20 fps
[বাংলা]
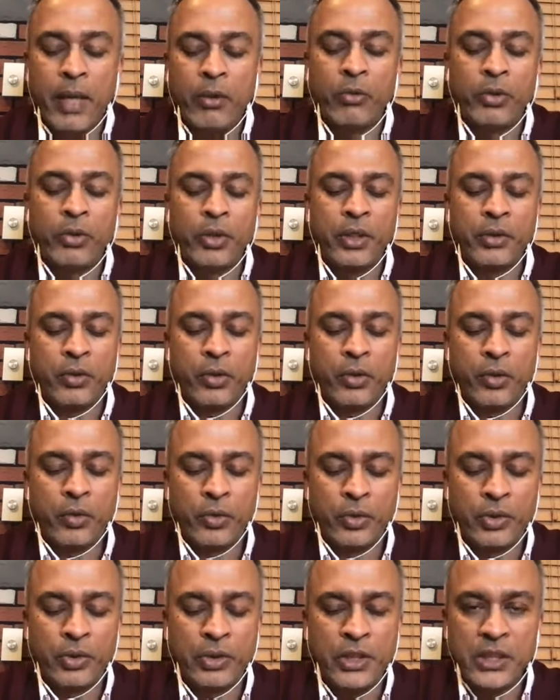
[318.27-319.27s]
ভালো নেই
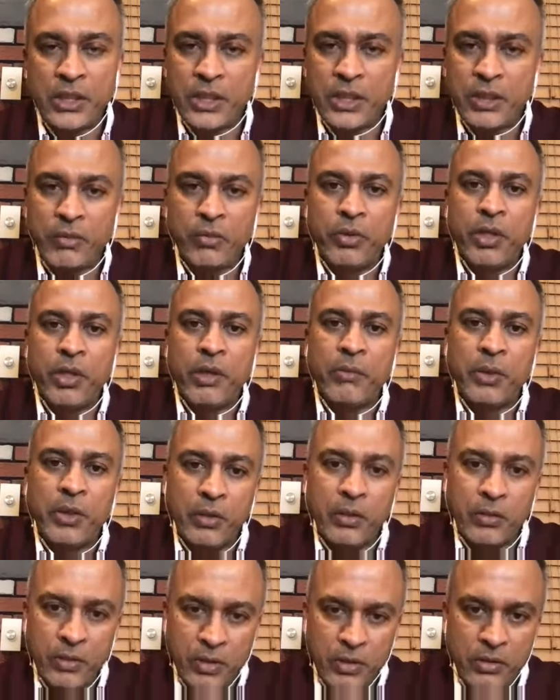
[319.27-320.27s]
তখন চেষ্টা করি আমি
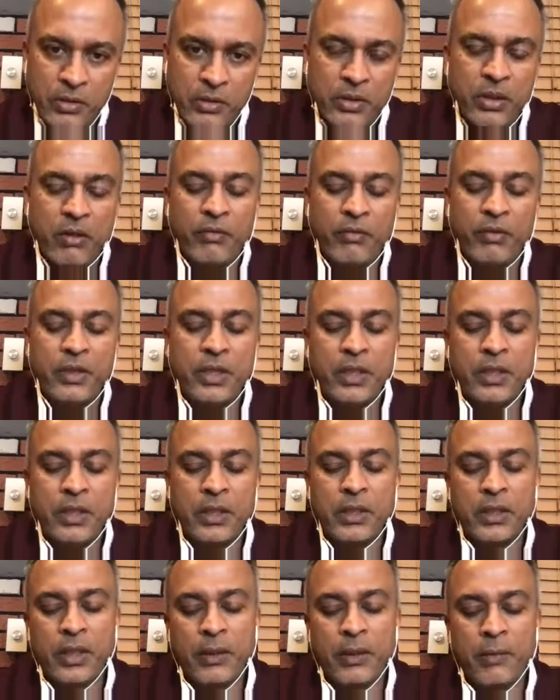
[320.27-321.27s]
সার্ভিসটি
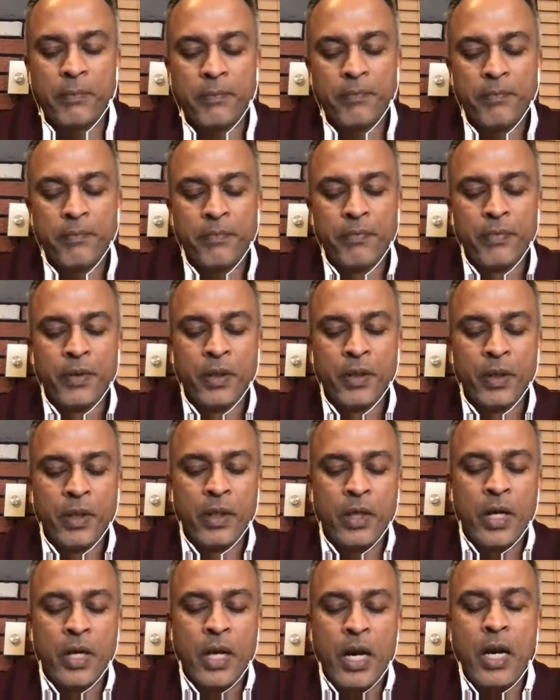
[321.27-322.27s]
দিতে
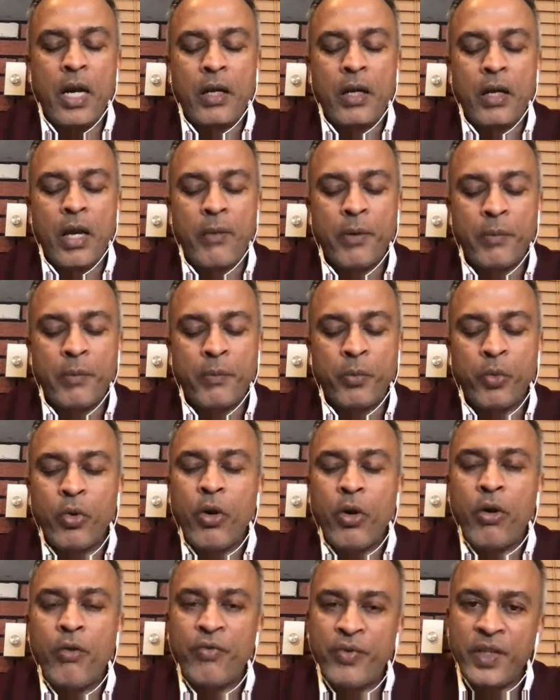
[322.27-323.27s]
আর আমার
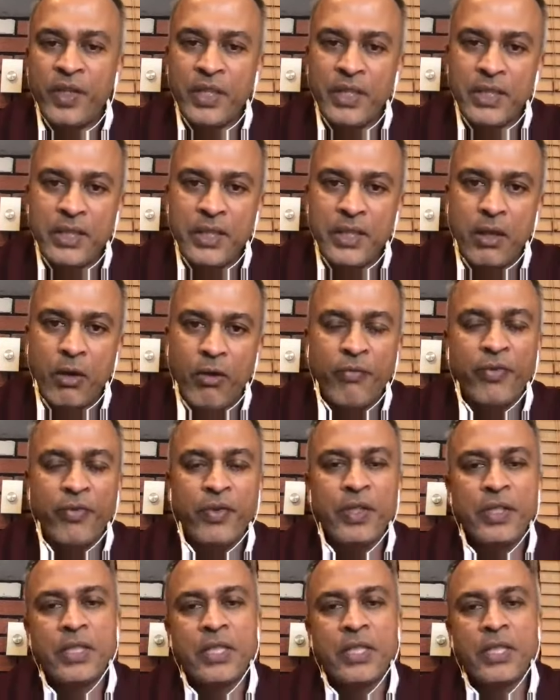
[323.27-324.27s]
পুরো অফিস
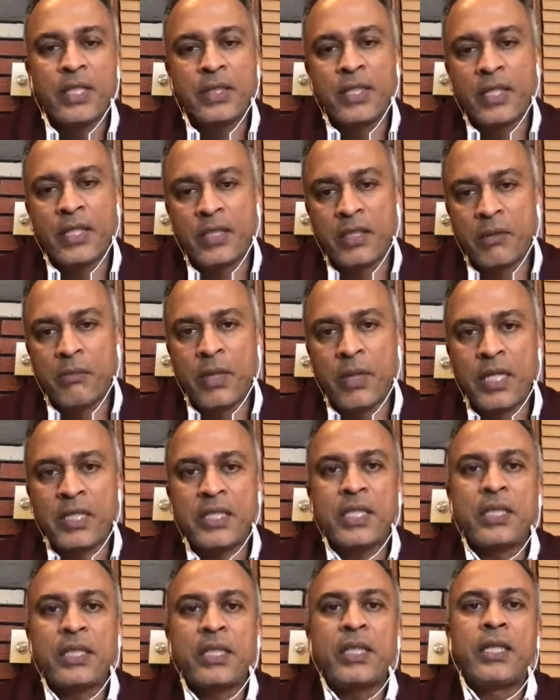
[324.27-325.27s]
অফিস থেকে তাদের
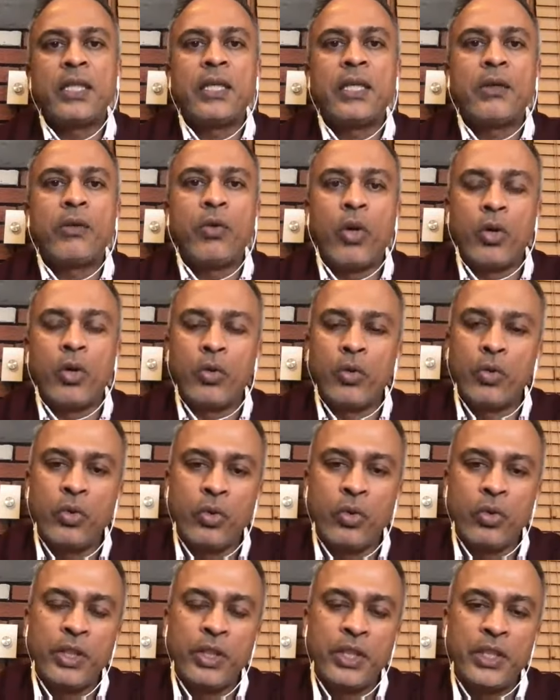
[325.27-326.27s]
বাসা থেকে
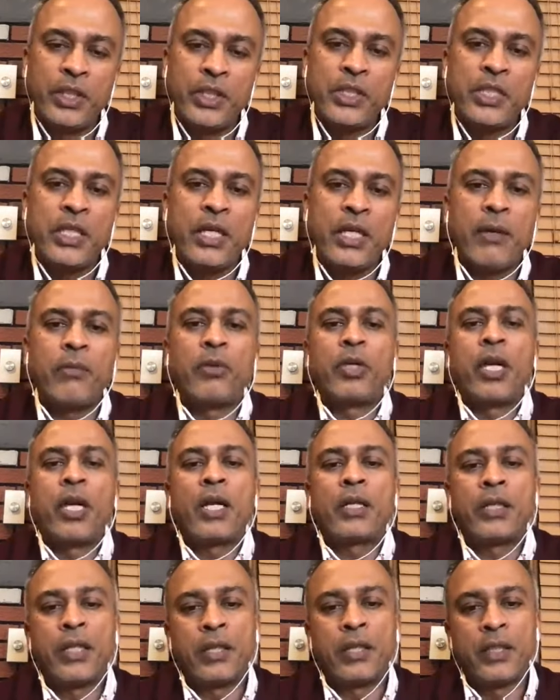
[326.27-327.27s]
কলগুলো নিচ্ছে এবং
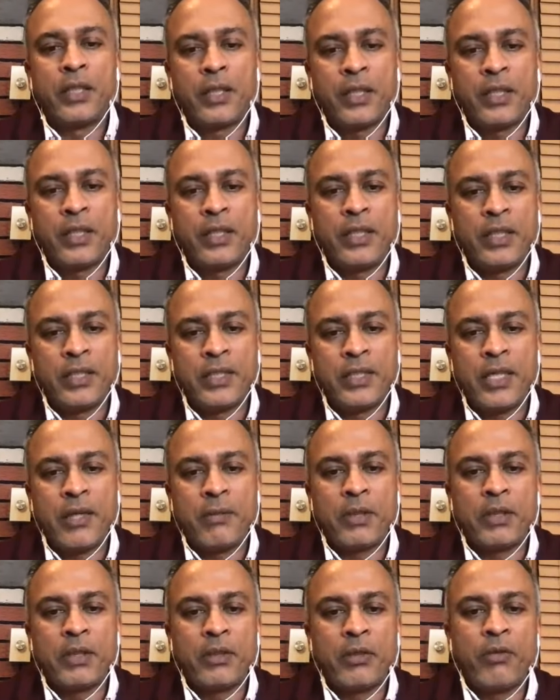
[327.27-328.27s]
ডাক্তারদেরকে দিচ্ছে
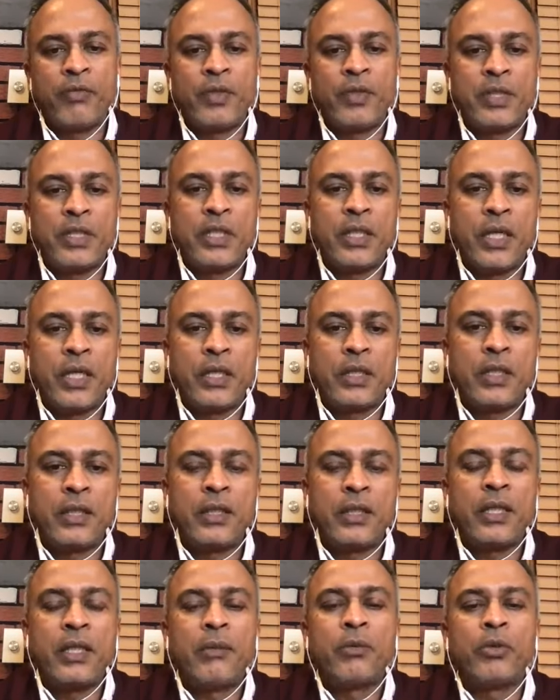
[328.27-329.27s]
আমাদের অফিসের
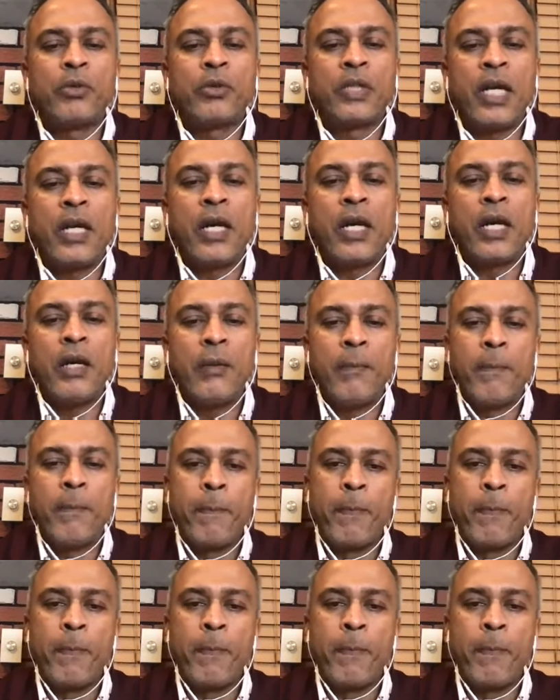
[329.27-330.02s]
ডাক্তারদের এবং তারা